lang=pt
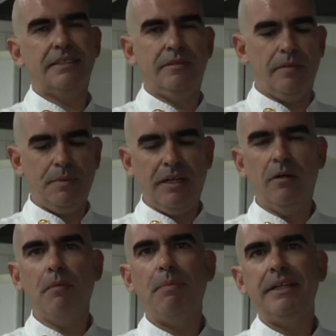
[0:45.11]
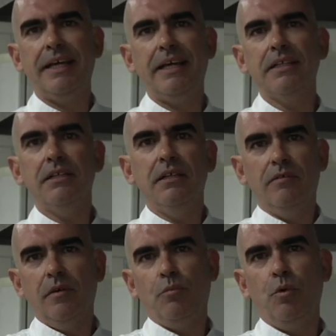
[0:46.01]
você vai pegar uma panela,
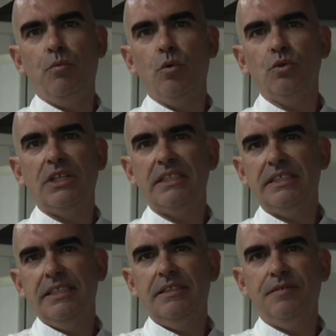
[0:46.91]
vai pôr um pouco de azeite,